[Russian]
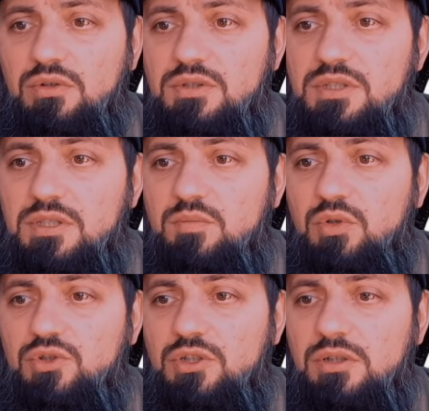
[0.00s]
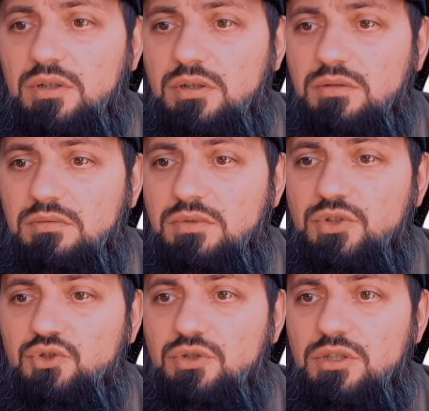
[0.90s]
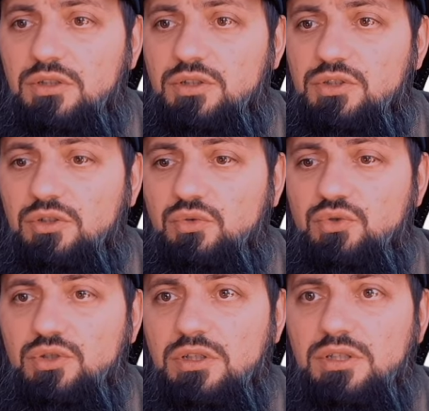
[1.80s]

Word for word: Здесь больше ничего делать не нужно.